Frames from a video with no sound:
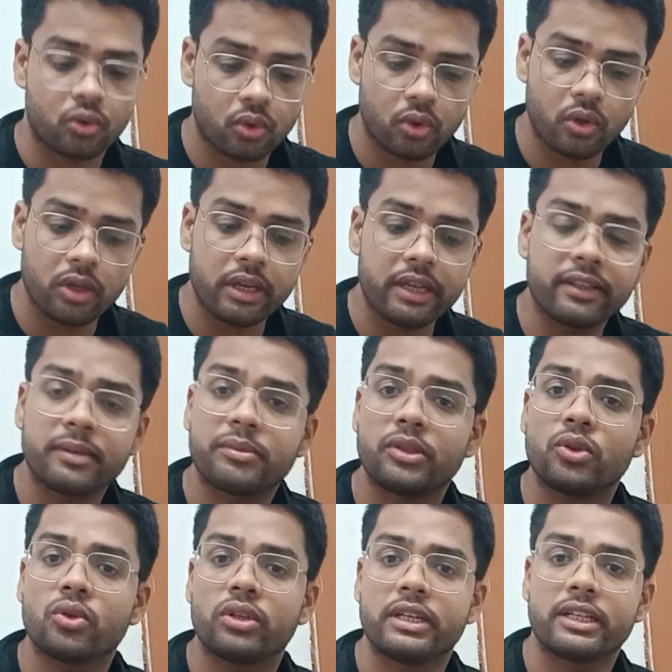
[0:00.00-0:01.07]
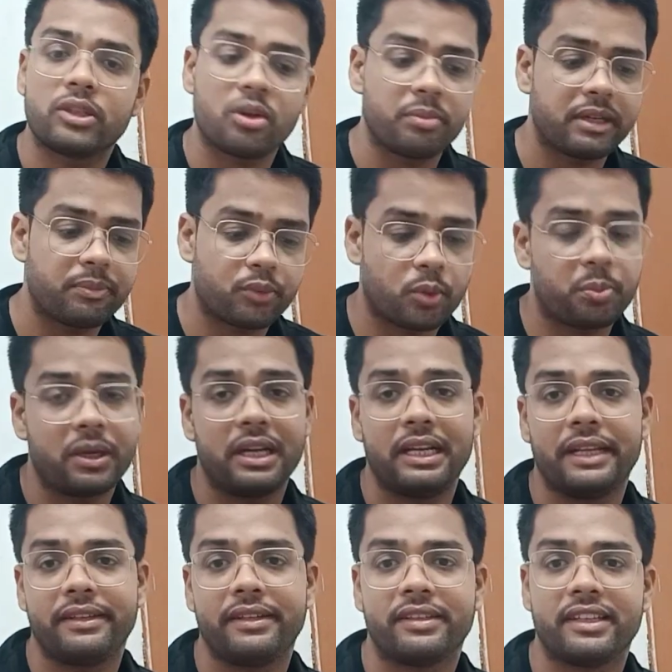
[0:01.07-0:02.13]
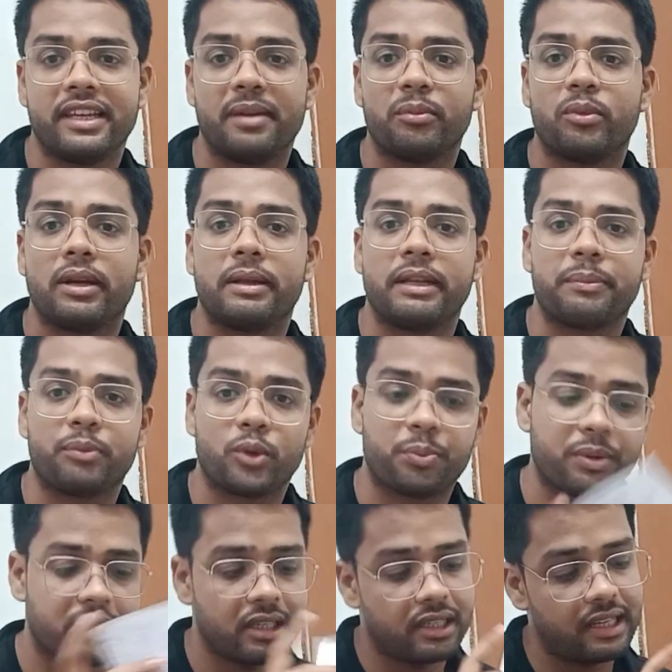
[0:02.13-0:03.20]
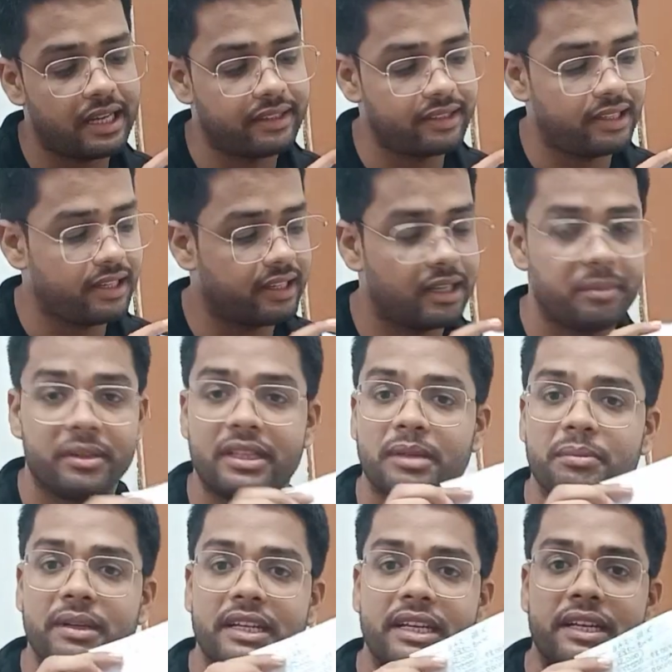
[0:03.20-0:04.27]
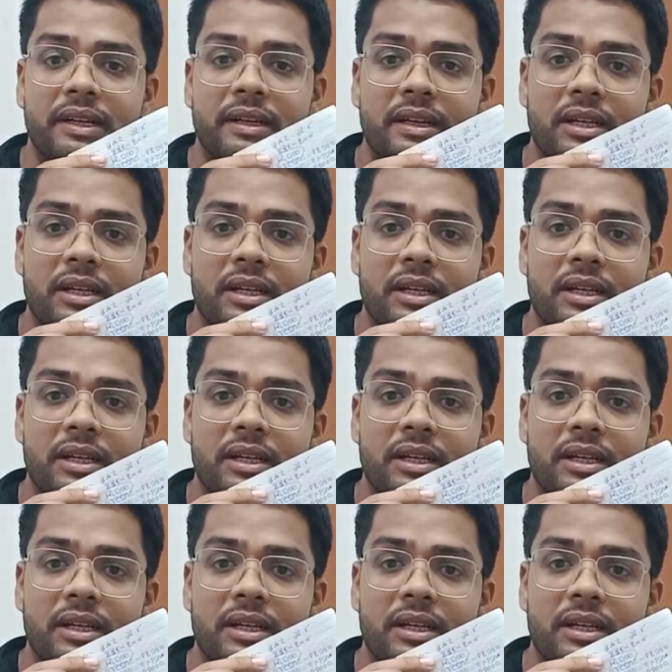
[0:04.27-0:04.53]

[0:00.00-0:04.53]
तो इन सब चीज़ों को देखते हुए मैंने प्रॉपर एनालिसिस किए मैंने प्रॉपर कल रात से लेकर अभी तक मैंने